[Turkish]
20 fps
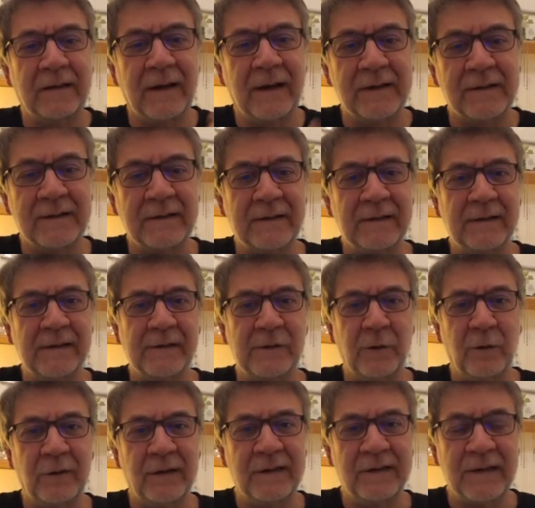karşılığını
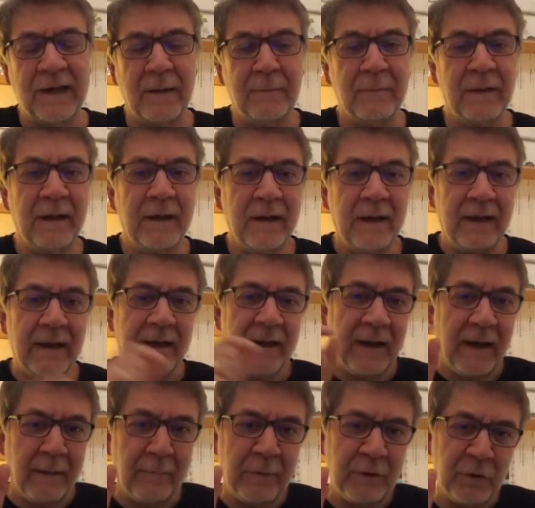söyleyeceğim.
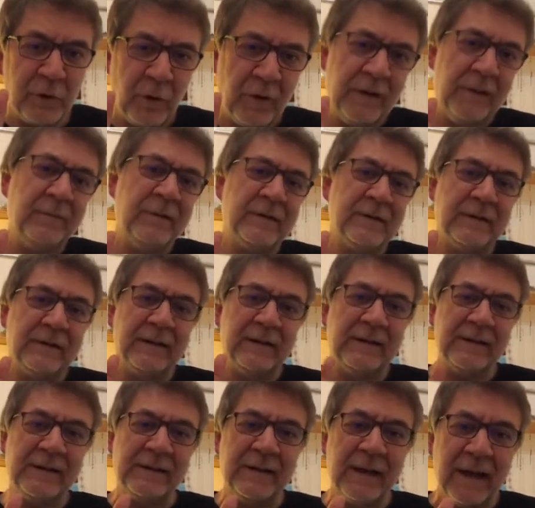Ama şöyle bir
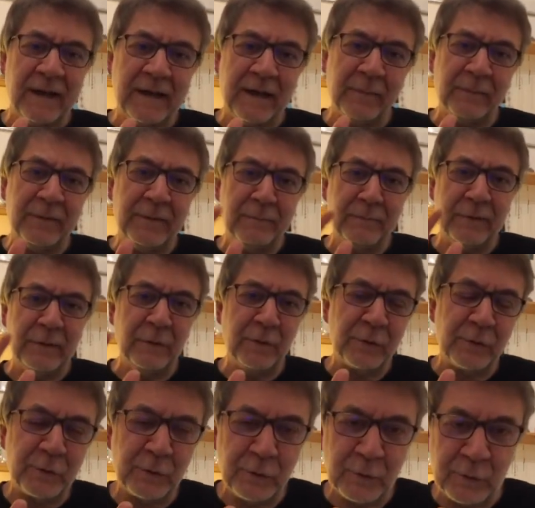girizgah yapayım.
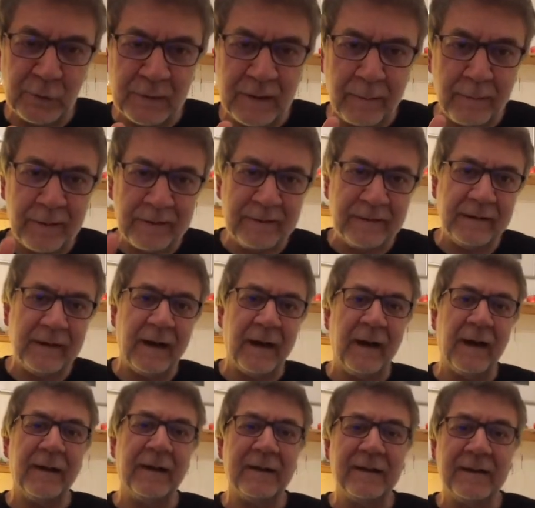Biliyorsunuz
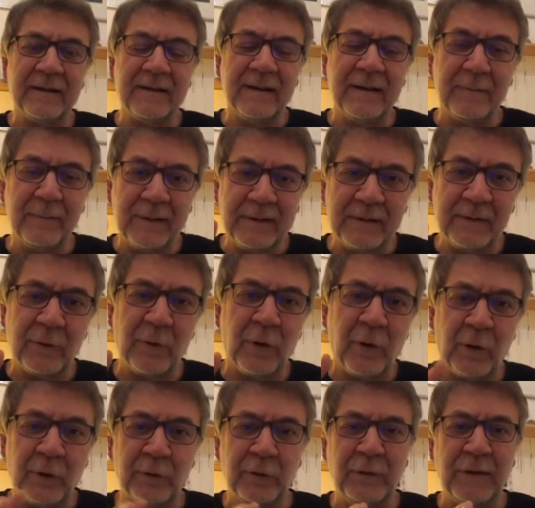Rebetika, e,
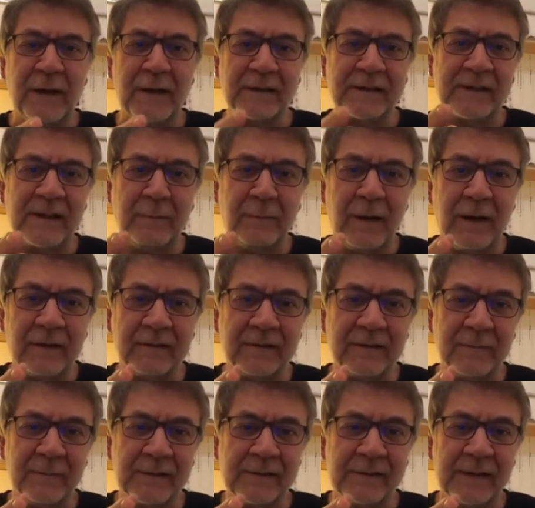Rebetiko dünyasına
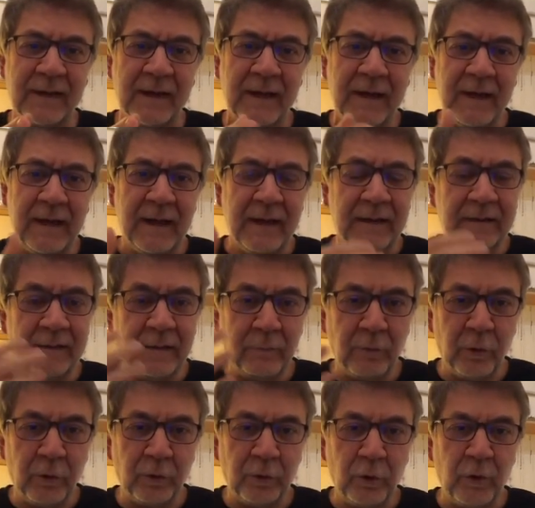baktığımızda
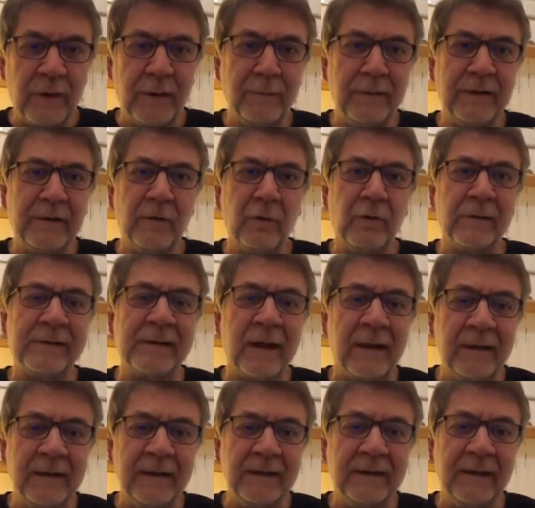tabii o dönemin
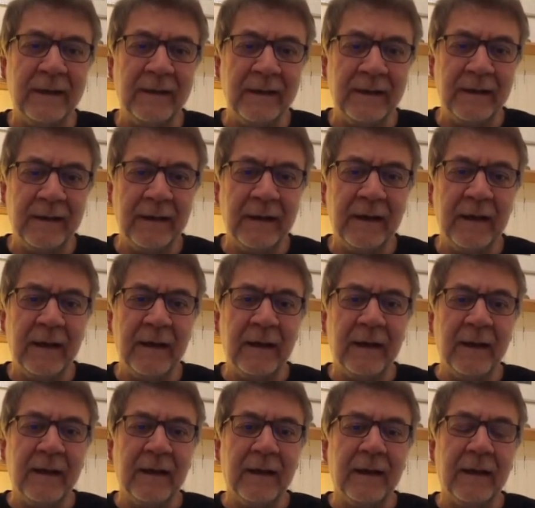özelliği gereği
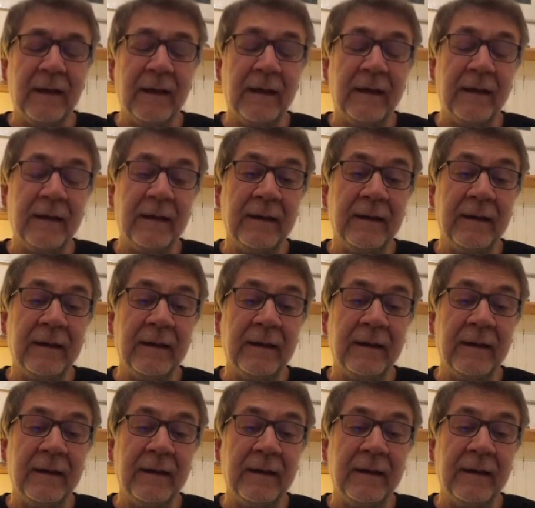e,